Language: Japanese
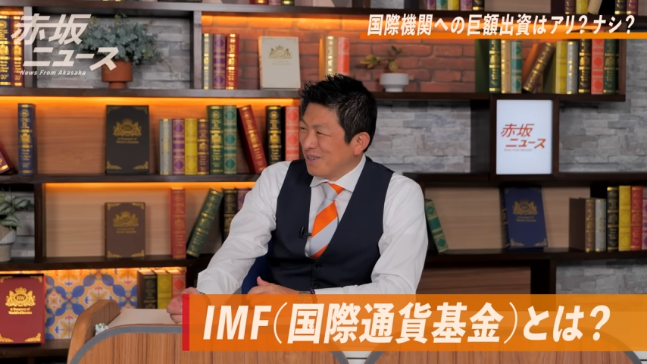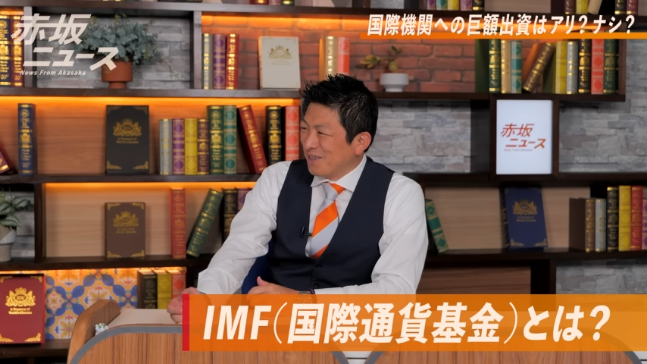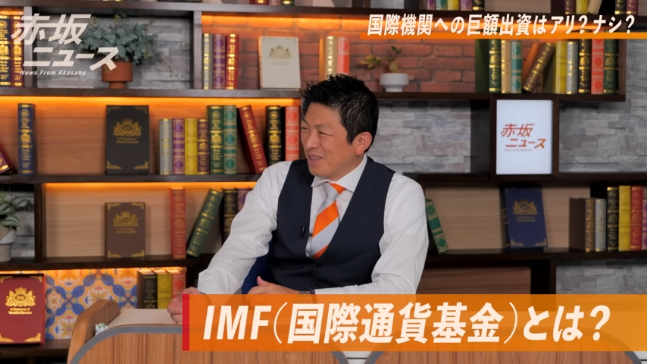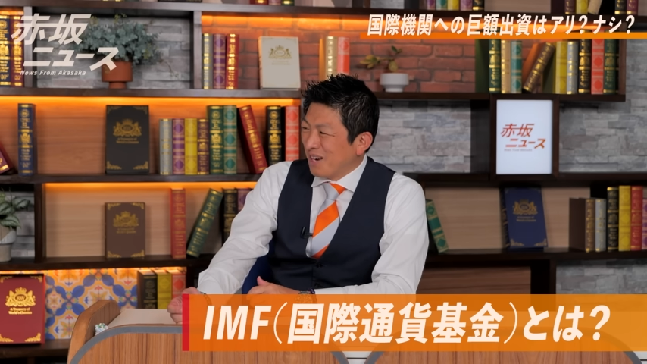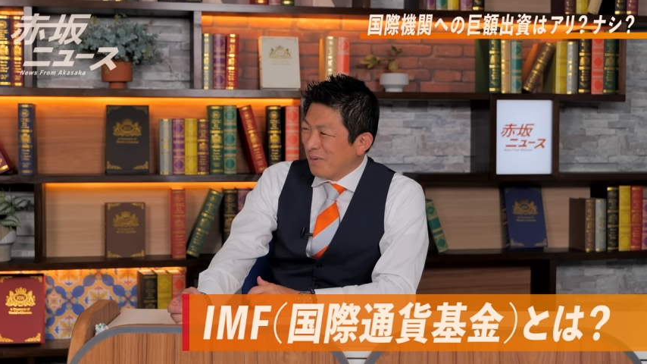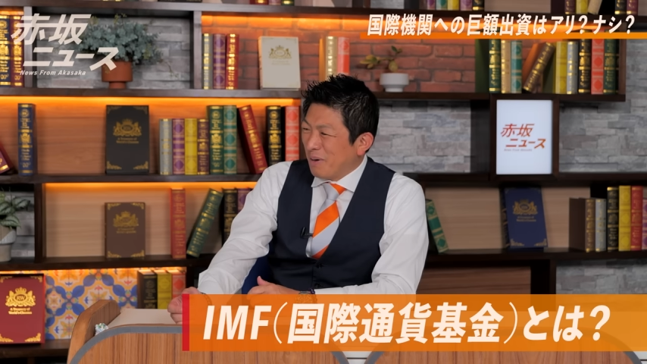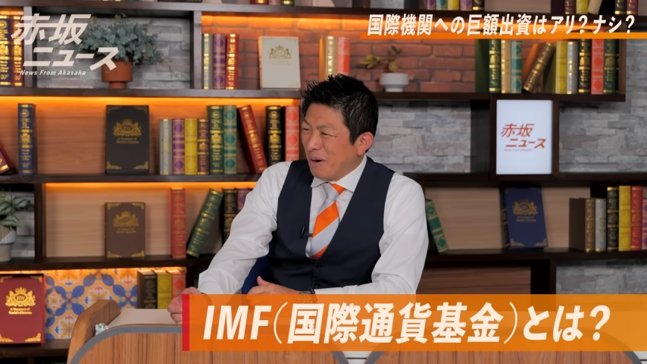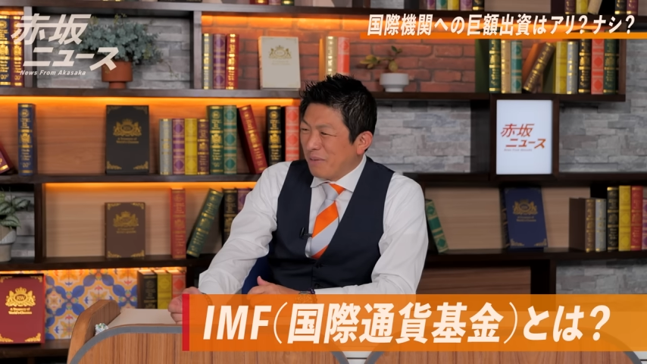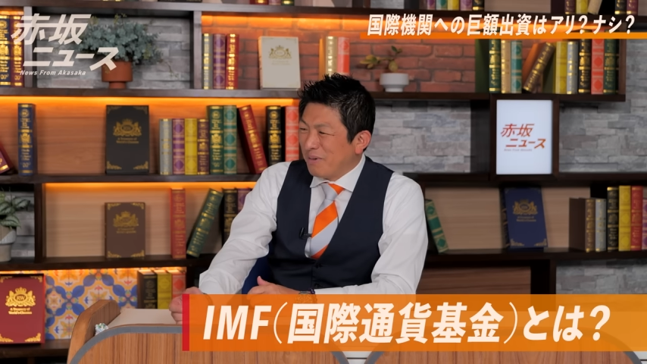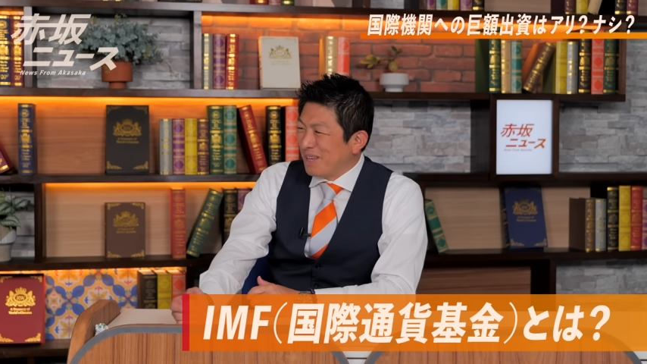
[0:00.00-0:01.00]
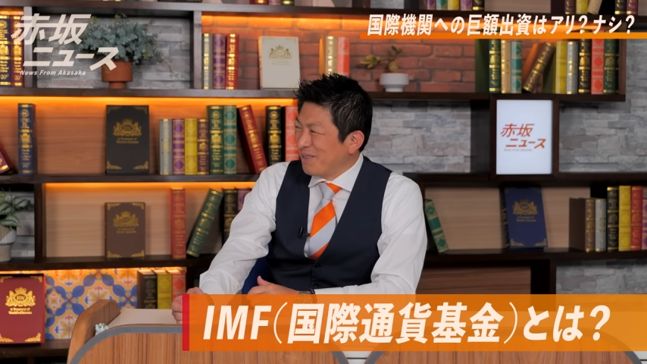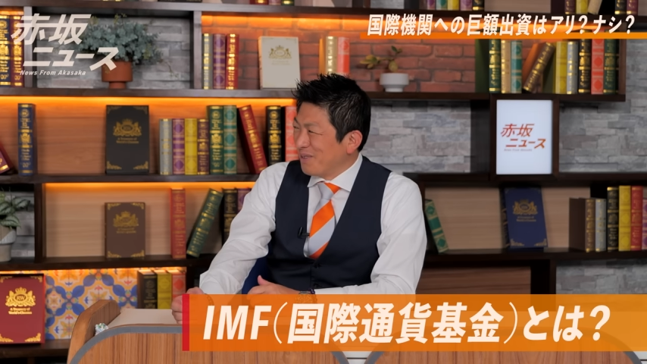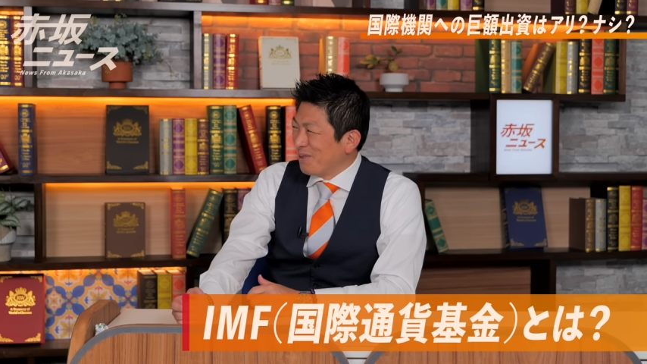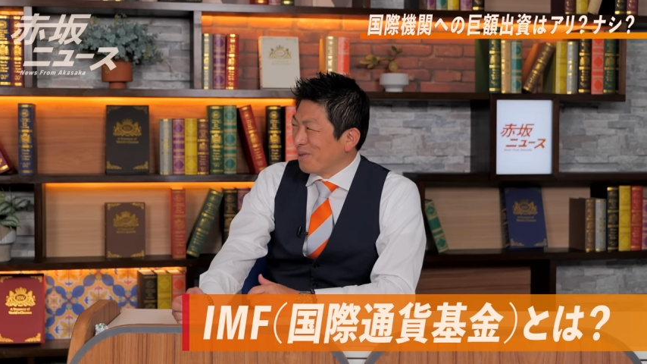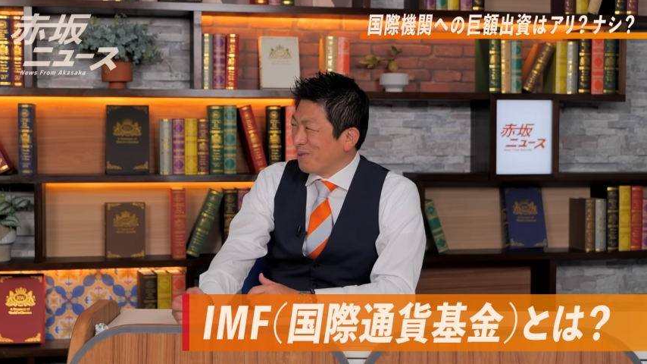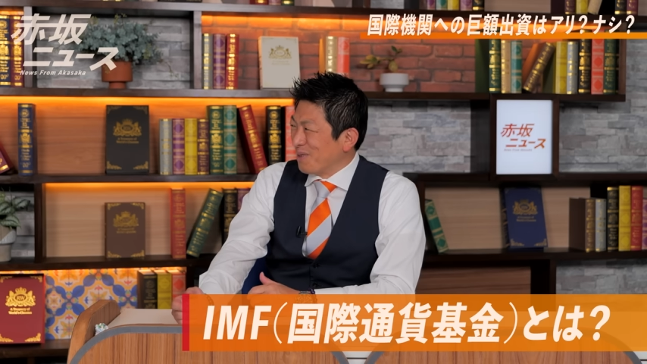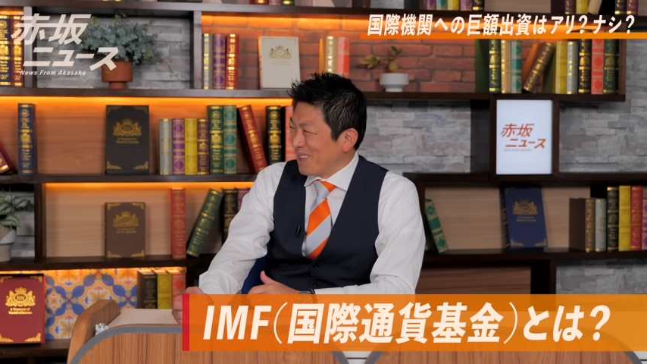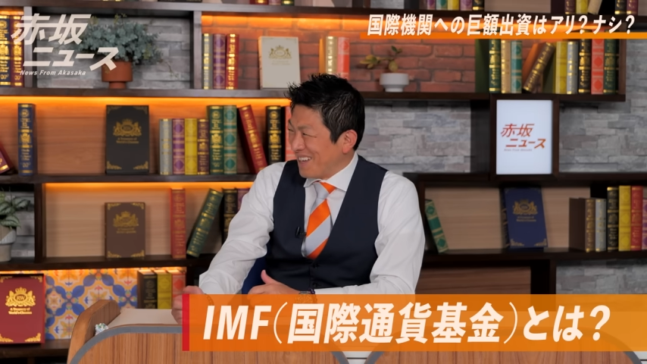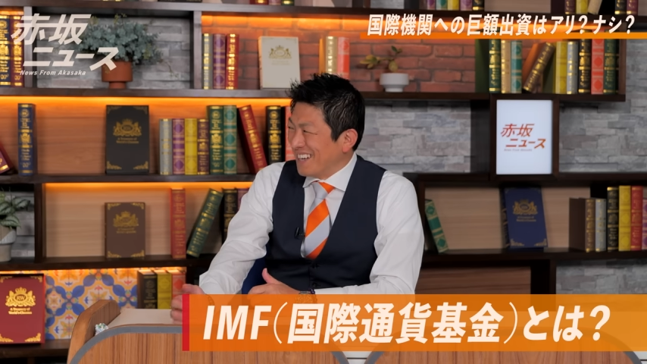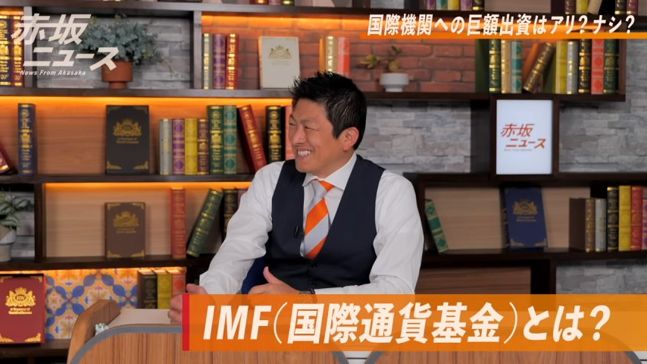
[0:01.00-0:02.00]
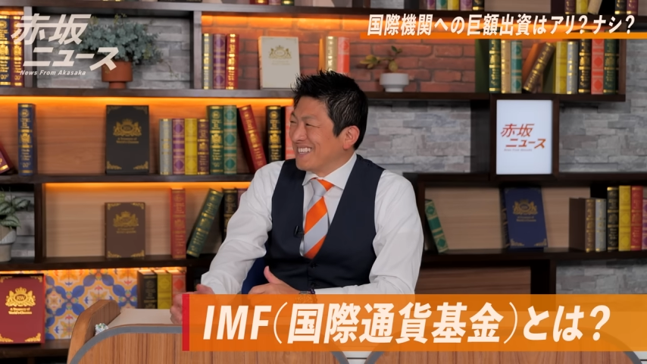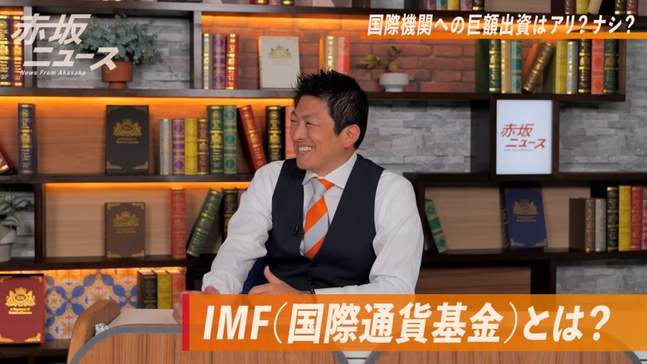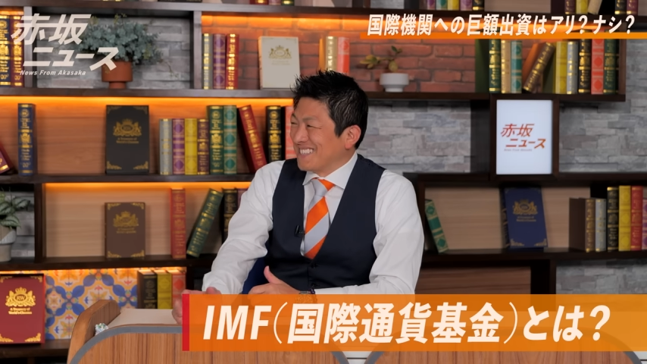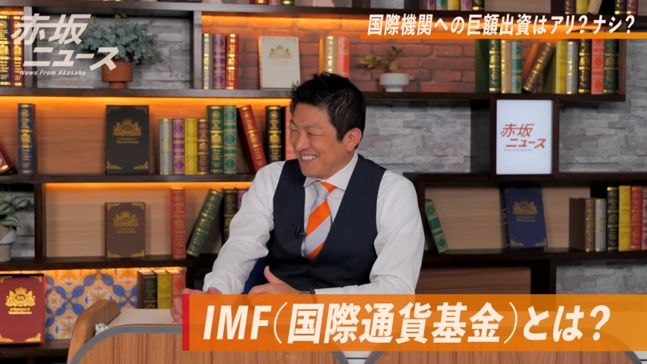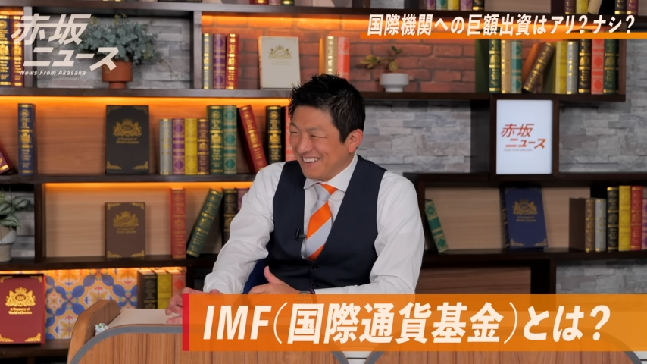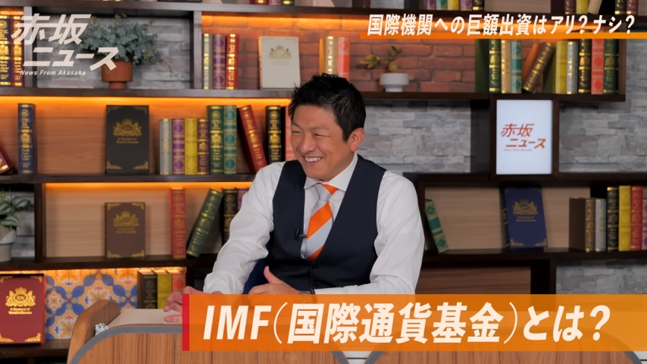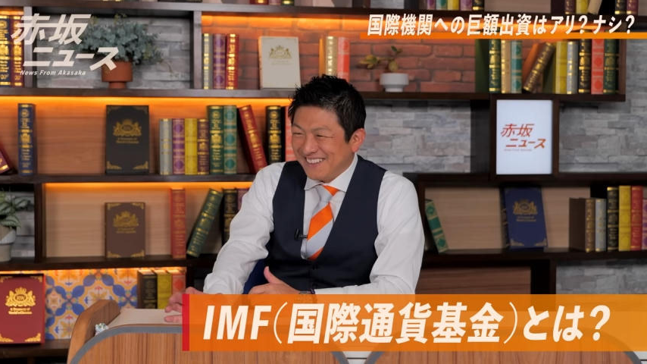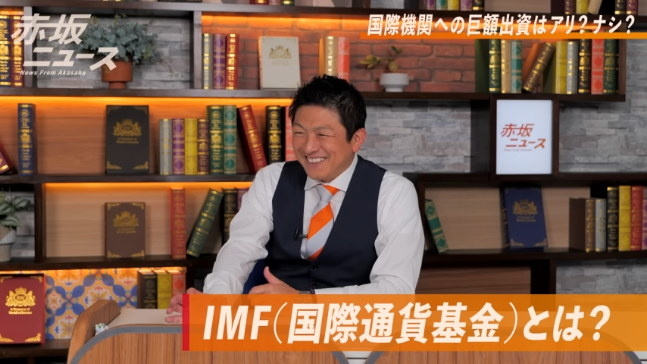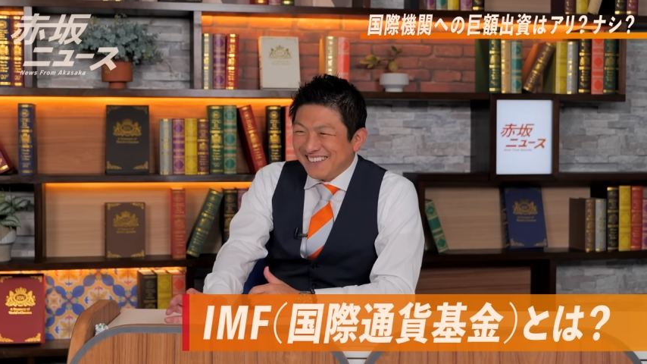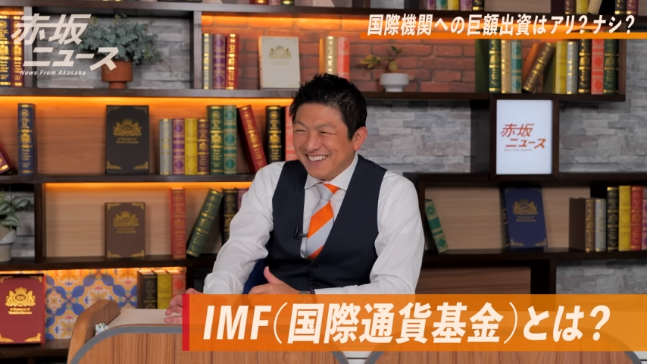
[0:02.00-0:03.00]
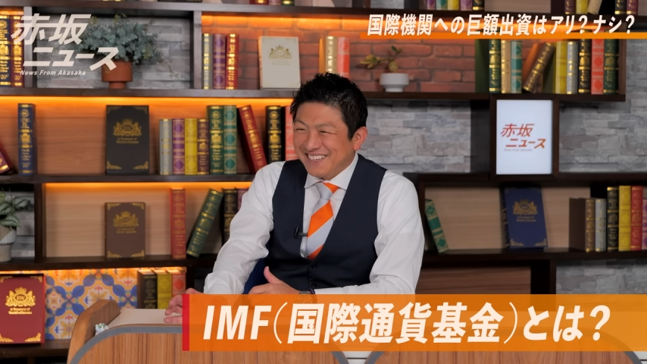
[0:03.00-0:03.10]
言ったら、まあ、あんまりみんなゴニョゴニョって感じだったんですけど、